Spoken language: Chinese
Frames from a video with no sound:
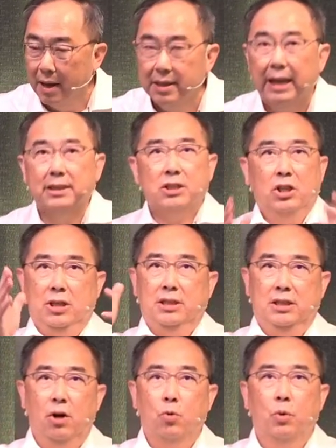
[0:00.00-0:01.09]
那这就这
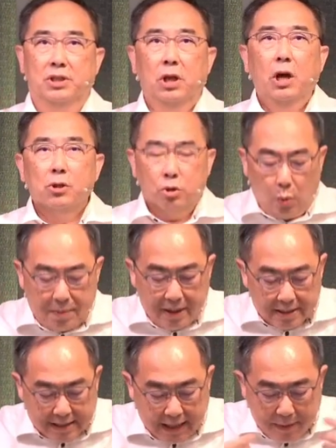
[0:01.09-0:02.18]
几个果子，就是我们的
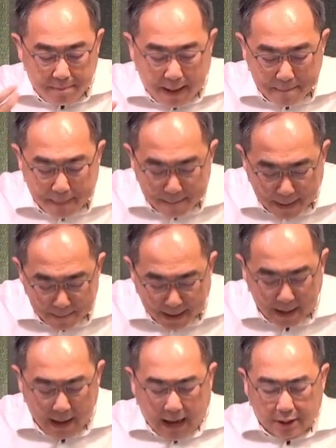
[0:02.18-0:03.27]
生命慢慢慢慢，
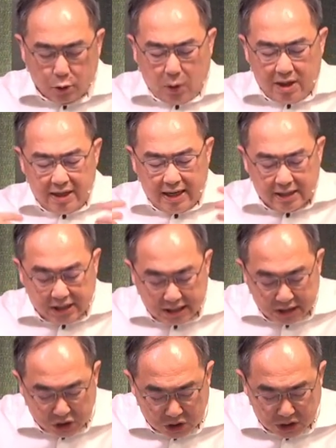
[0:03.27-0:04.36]
他对人很
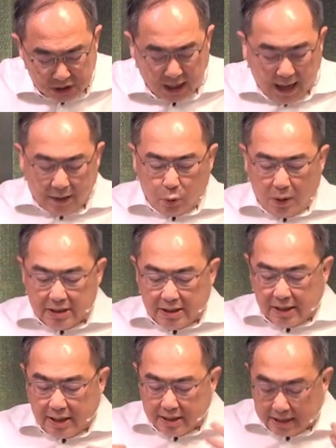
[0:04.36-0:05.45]
现实，他对自
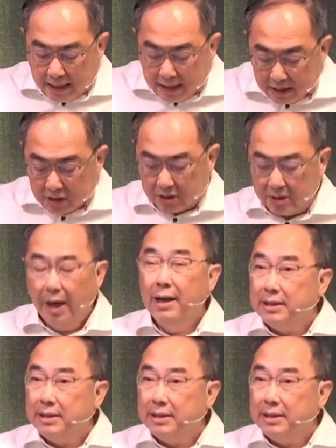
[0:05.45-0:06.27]
己很诚实，